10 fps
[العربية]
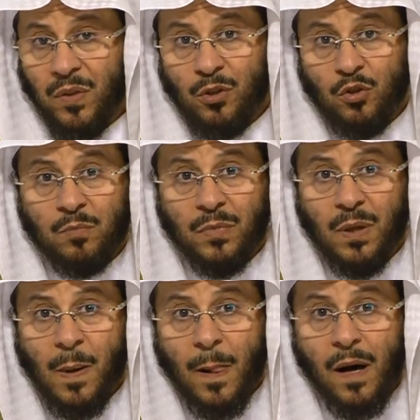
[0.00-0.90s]
لأمي
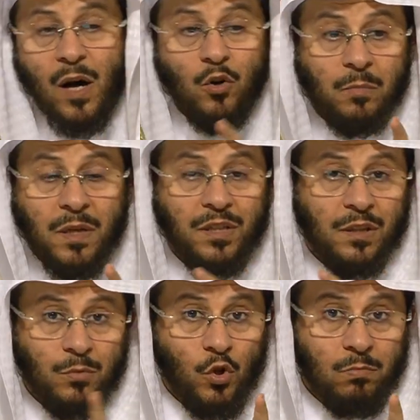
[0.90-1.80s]
أو
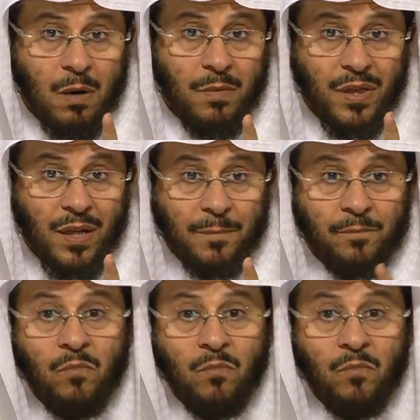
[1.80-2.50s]
الميت منهما مثلا